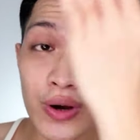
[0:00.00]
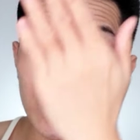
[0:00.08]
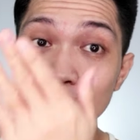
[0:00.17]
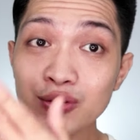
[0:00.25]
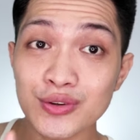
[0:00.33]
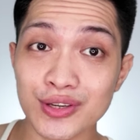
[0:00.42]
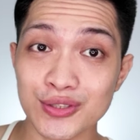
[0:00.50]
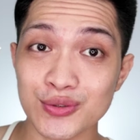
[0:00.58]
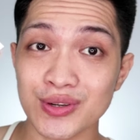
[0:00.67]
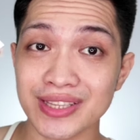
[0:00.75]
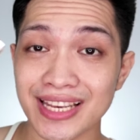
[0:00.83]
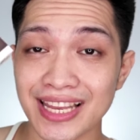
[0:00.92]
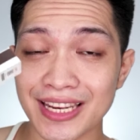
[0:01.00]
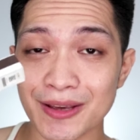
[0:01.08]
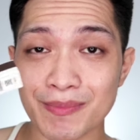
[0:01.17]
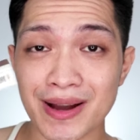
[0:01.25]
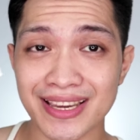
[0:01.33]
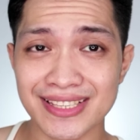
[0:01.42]
kung ano yung itsura talaga
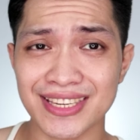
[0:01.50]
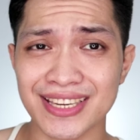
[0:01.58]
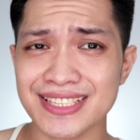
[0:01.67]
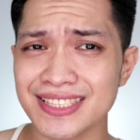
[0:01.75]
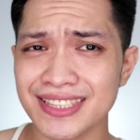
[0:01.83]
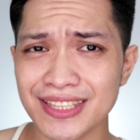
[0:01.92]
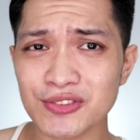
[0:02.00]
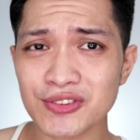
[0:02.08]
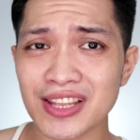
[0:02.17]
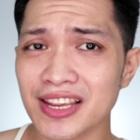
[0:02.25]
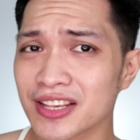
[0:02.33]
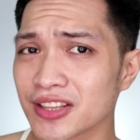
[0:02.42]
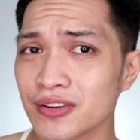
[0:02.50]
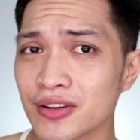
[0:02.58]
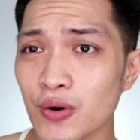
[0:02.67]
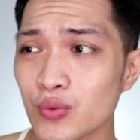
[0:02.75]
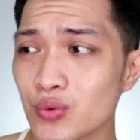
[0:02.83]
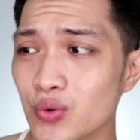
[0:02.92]
ng packaging kasi dito talaga tayo
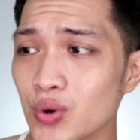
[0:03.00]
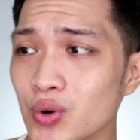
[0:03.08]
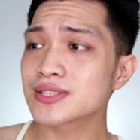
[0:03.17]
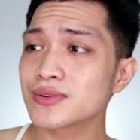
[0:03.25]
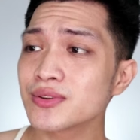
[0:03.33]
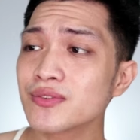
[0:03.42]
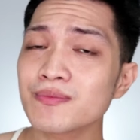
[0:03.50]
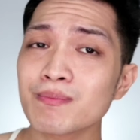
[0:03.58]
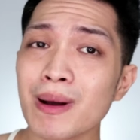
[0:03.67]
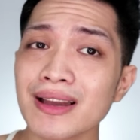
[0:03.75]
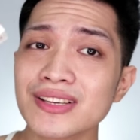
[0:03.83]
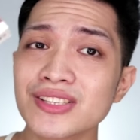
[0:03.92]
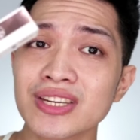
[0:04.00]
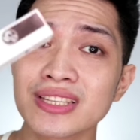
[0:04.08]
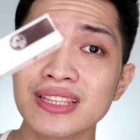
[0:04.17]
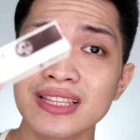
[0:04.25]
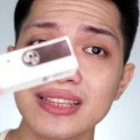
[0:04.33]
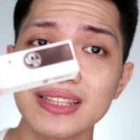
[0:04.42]
nahuhook. So yung
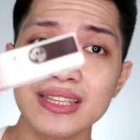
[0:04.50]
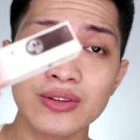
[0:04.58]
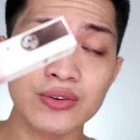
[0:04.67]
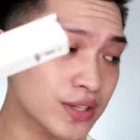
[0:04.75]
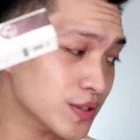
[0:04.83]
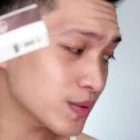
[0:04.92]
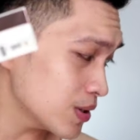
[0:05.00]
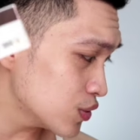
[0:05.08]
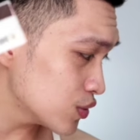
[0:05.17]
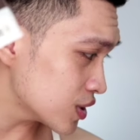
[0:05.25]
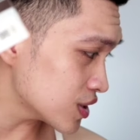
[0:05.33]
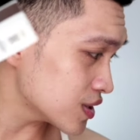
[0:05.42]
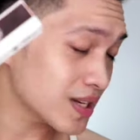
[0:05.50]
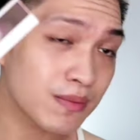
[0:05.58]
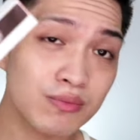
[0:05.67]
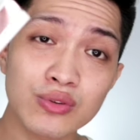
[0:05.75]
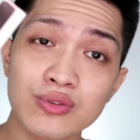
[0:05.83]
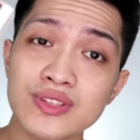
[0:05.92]
packaging na dito is medyo siya
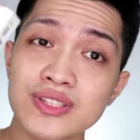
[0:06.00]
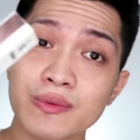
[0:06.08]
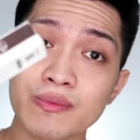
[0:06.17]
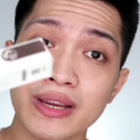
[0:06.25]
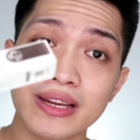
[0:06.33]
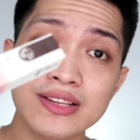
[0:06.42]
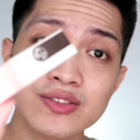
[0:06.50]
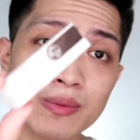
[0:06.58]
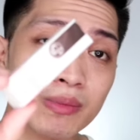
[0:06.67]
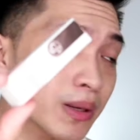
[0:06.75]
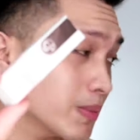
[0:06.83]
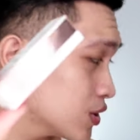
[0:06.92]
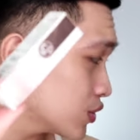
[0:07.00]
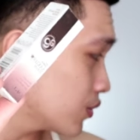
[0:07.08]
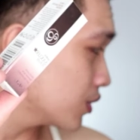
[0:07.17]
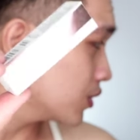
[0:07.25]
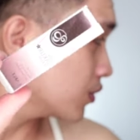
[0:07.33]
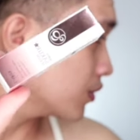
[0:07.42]
same doon sa Braille. So I'm gonna be showing